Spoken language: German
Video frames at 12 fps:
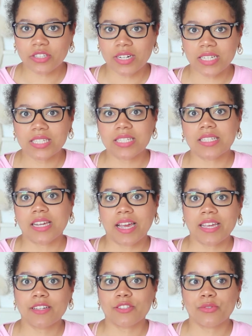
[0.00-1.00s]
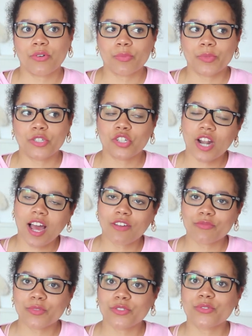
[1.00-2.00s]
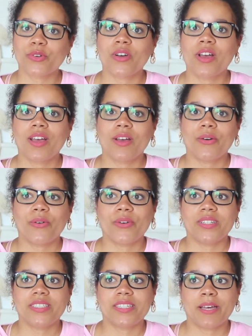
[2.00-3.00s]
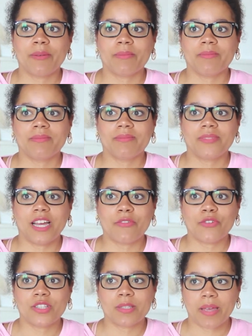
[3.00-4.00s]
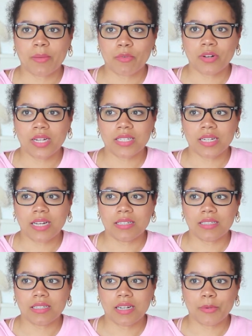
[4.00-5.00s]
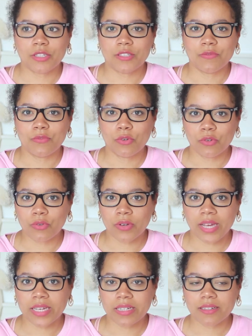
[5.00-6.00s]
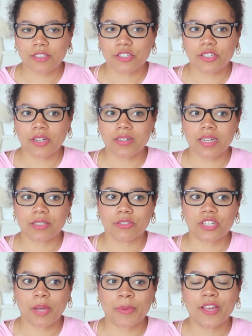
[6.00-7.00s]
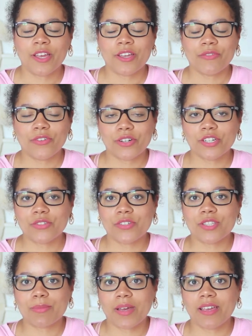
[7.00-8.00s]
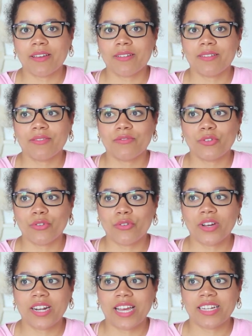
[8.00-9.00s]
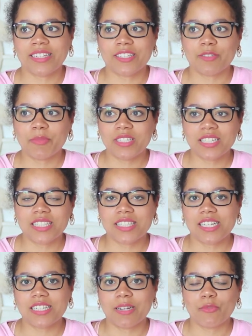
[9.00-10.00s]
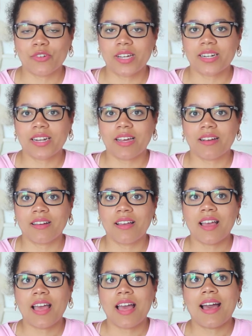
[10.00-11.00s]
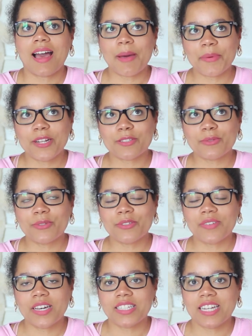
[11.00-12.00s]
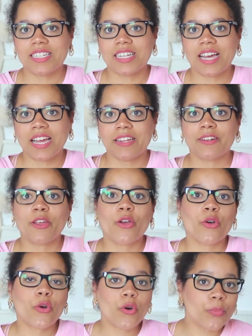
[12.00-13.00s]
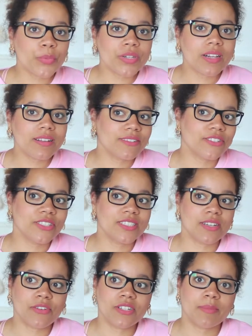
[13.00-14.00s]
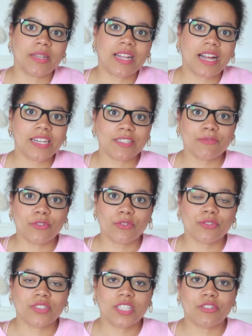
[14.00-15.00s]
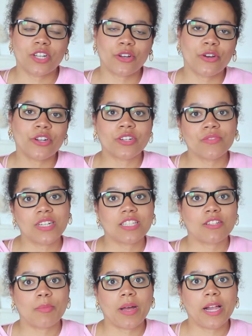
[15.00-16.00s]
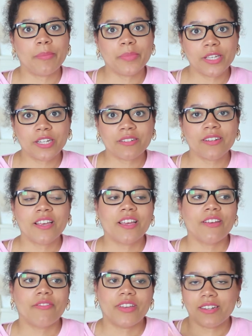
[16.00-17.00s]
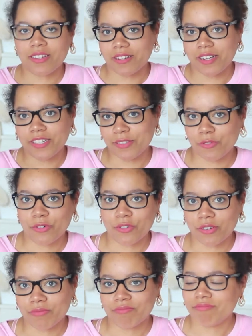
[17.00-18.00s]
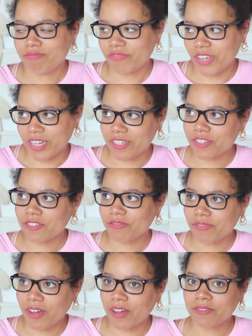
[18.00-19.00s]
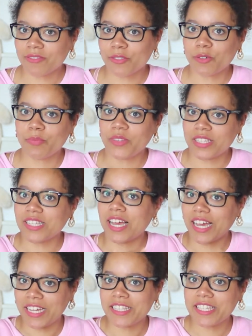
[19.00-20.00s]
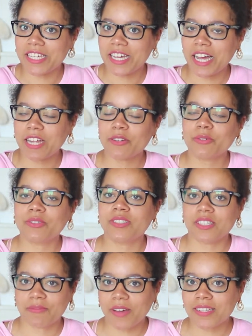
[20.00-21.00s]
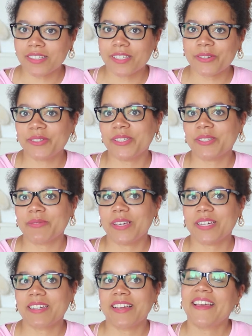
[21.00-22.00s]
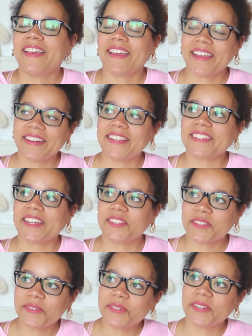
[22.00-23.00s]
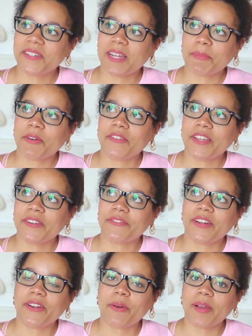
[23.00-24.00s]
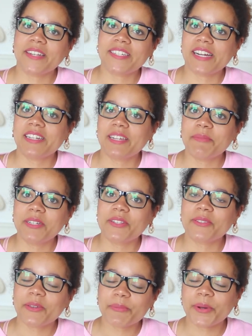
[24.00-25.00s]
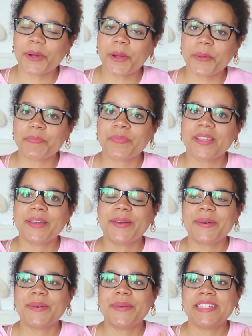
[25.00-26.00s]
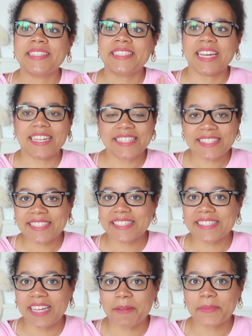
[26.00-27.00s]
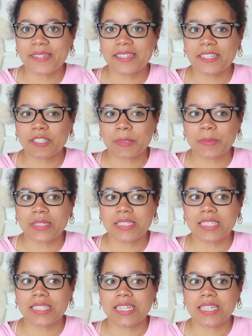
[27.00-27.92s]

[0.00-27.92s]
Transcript: also dann richtig reingezogen mit Schlafen und so. Und ähm, ja, vor zwei Monaten hatte ich dann aber die Wohnung eigentlich schon. Also ich habe wirklich für zwei Wohnungen eigentlich Miete gezahlt, einen Monat lang. Aber das Gute war, ich hatte einen Kumpel und der wollte meine alte Wohnung ziehen und dann konnten wir das nochmal halbieren wenn dann halt die Wohnung fertig war, zum, dass er reinziehen kann und das war sie und deswegen ging das ganz gut und ich habe auf jeden Fall noch meinen Teil der Miete zurückbekommen und ja, insgesamt bin ich mit